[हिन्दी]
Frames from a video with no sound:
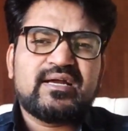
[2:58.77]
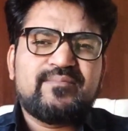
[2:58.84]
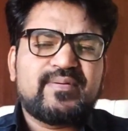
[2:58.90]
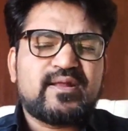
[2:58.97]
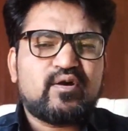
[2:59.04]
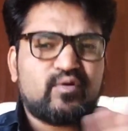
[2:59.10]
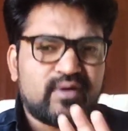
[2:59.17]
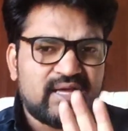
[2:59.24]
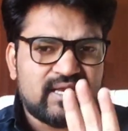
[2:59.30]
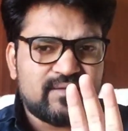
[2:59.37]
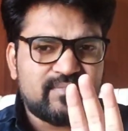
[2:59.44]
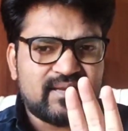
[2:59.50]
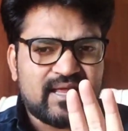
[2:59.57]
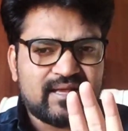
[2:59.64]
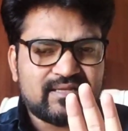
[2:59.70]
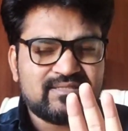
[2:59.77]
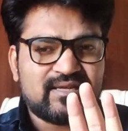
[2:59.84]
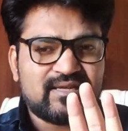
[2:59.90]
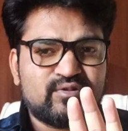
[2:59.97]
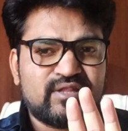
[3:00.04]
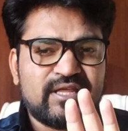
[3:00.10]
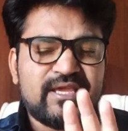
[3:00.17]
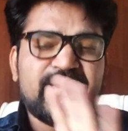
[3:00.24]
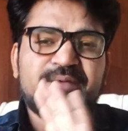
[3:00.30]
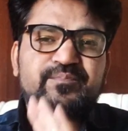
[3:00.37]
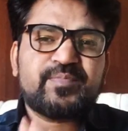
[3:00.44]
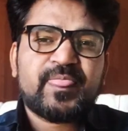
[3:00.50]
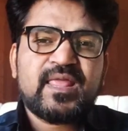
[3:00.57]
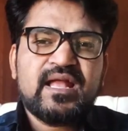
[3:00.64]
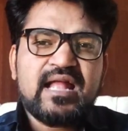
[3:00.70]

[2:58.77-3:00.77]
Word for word: अलग बनाओ कोई अलग बनाने ज़रूरत नहीं है